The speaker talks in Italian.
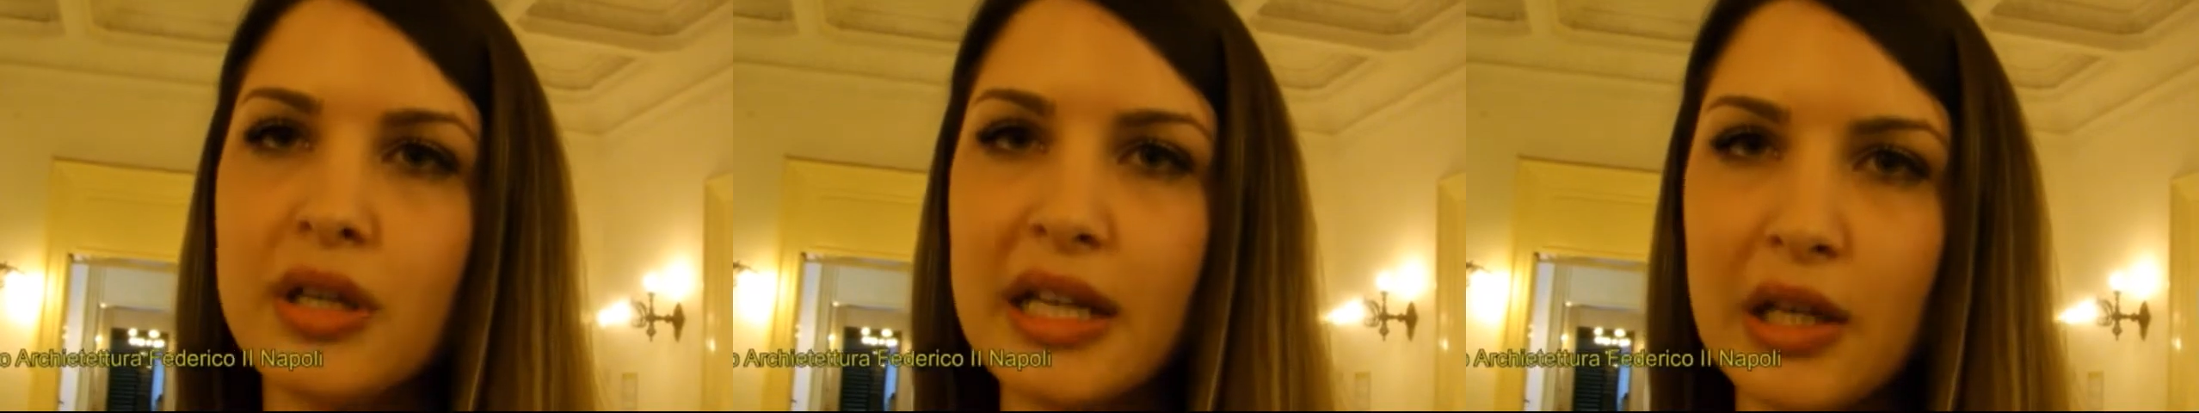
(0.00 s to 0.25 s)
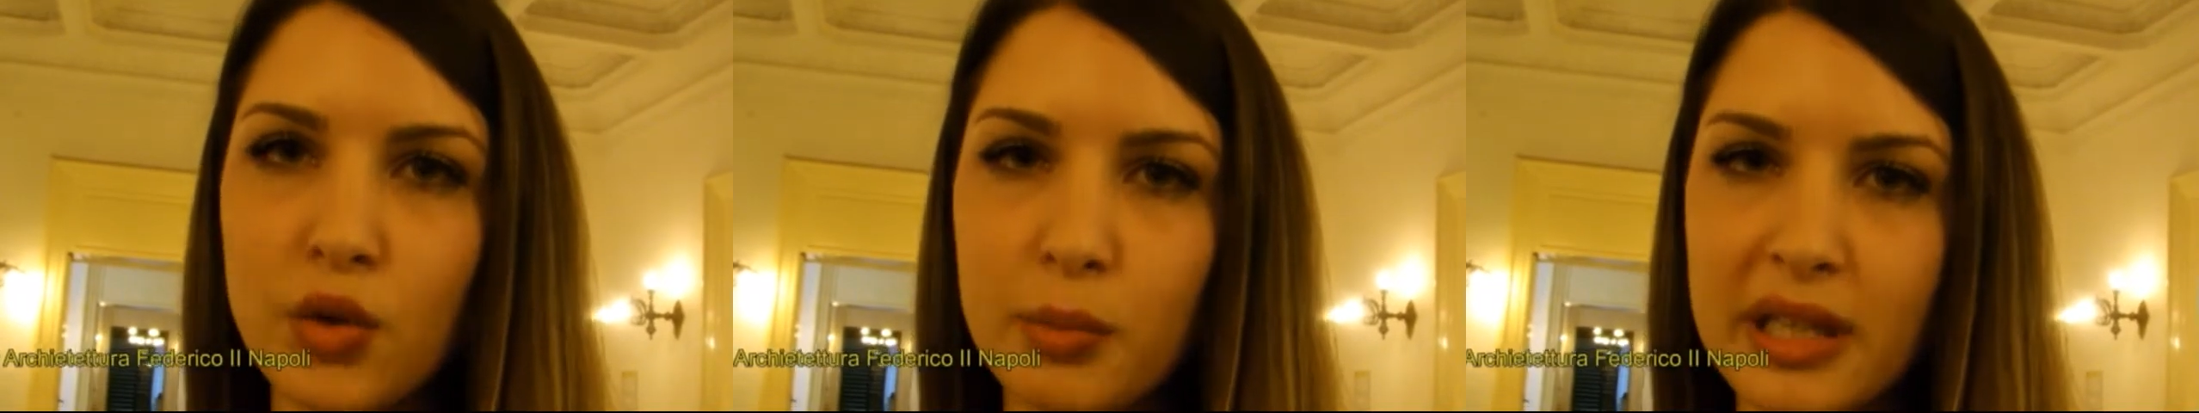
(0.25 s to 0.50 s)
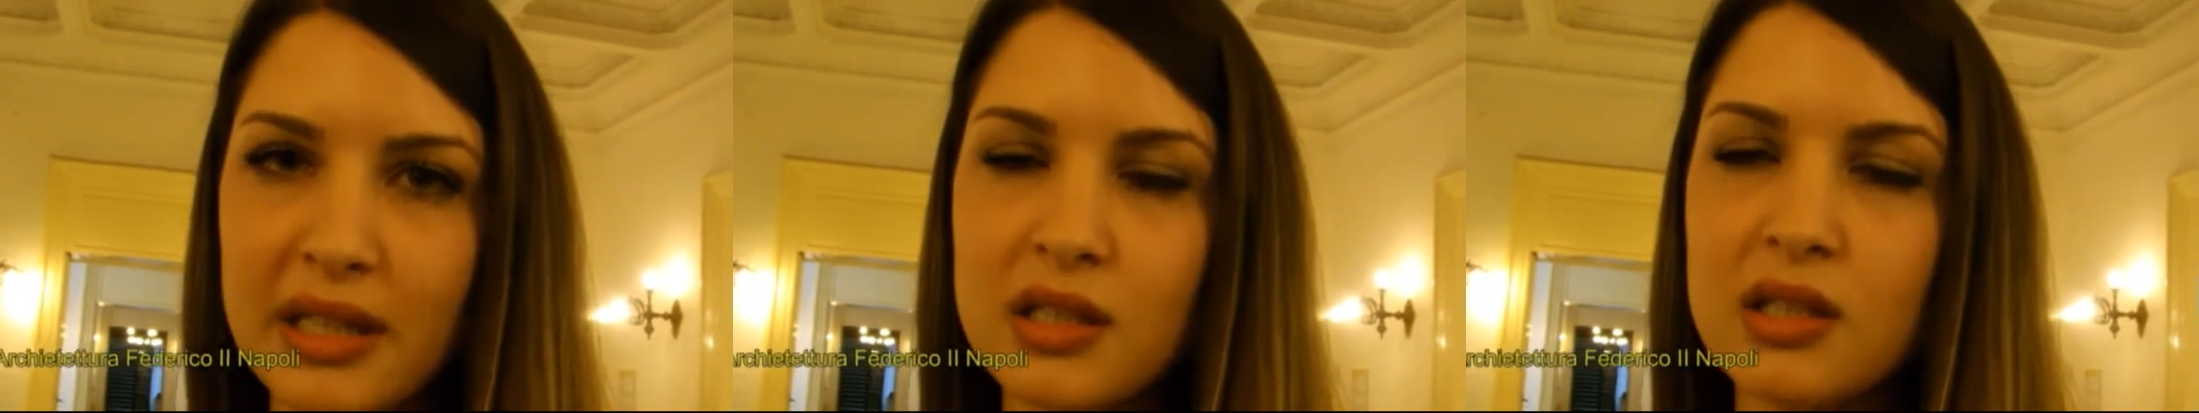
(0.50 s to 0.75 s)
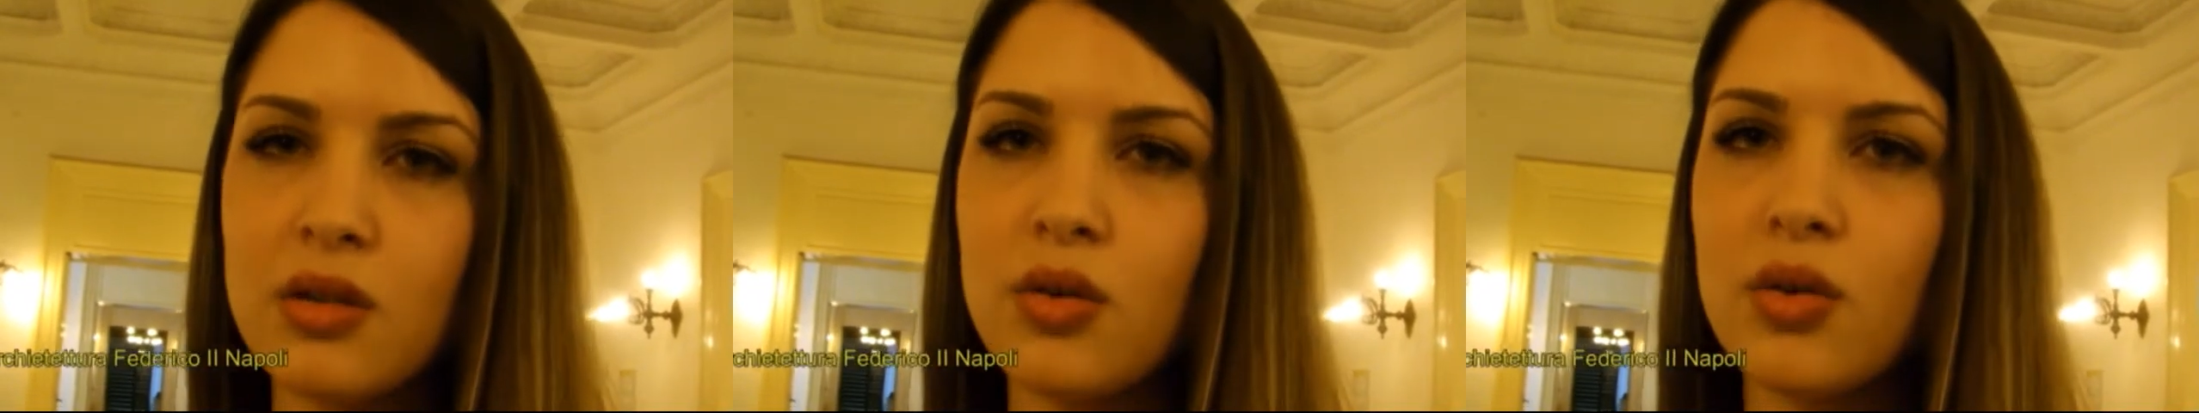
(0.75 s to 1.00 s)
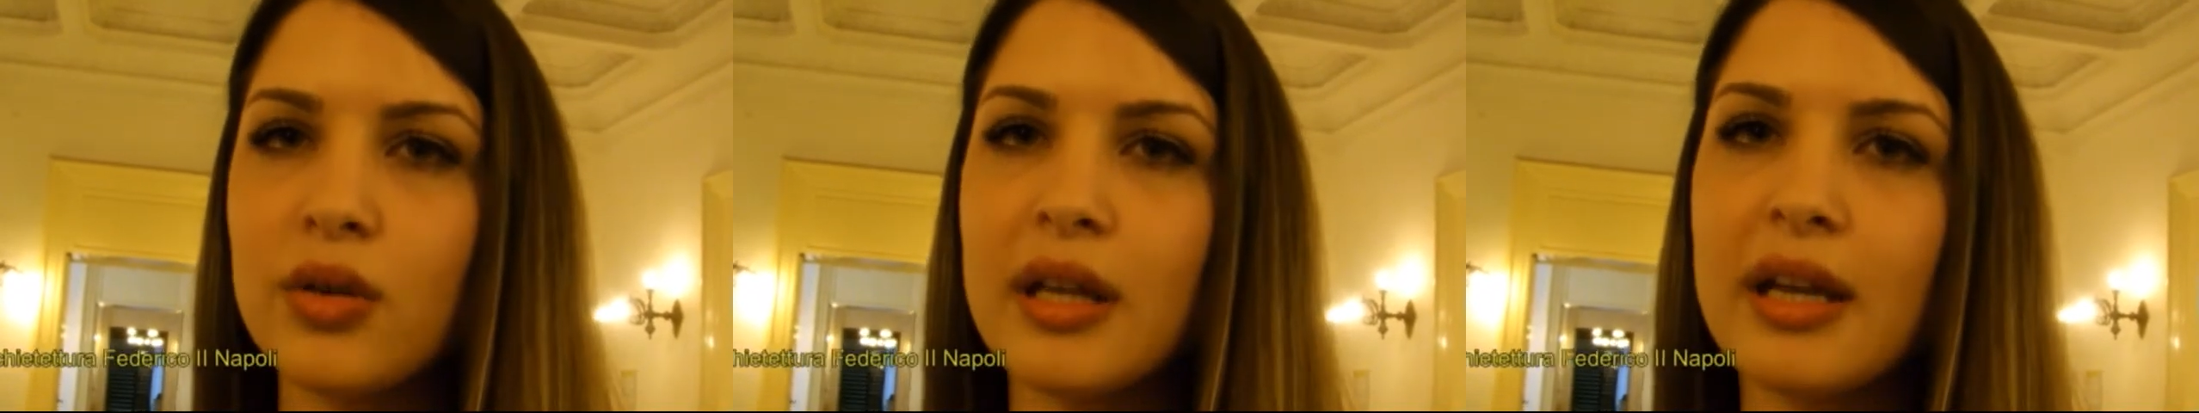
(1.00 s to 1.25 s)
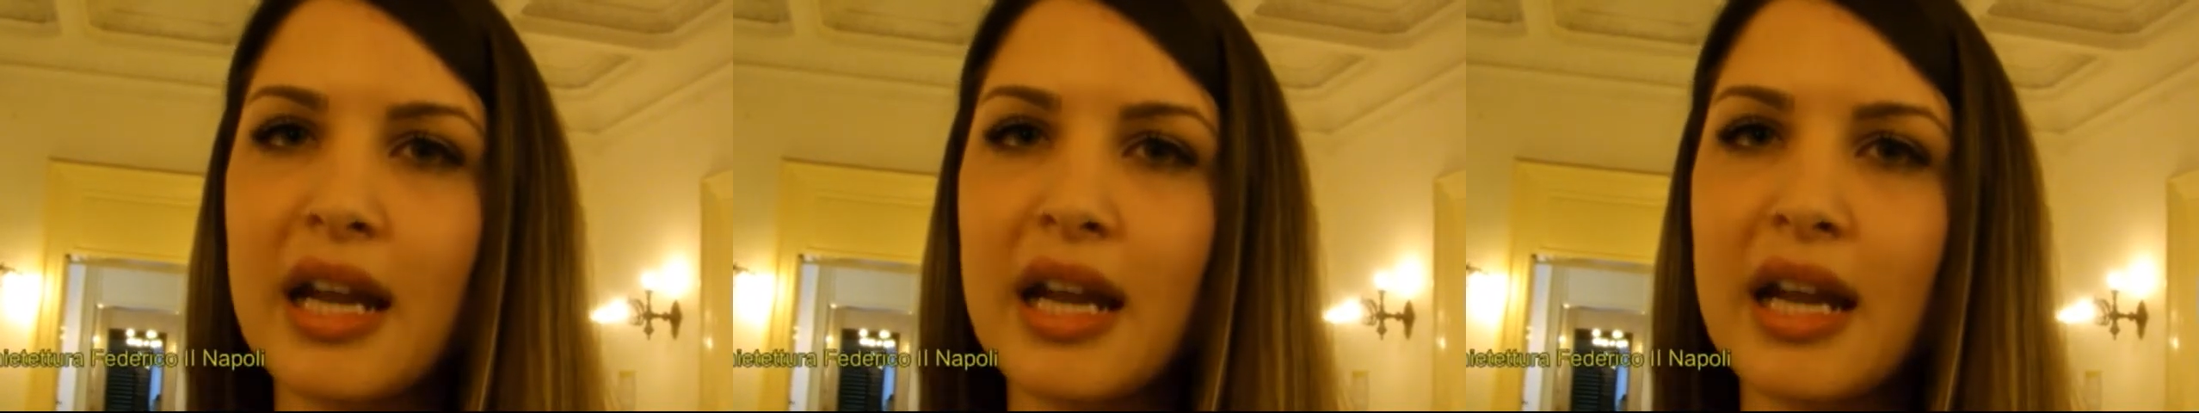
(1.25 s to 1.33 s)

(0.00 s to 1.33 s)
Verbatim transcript: dell'illuminazione,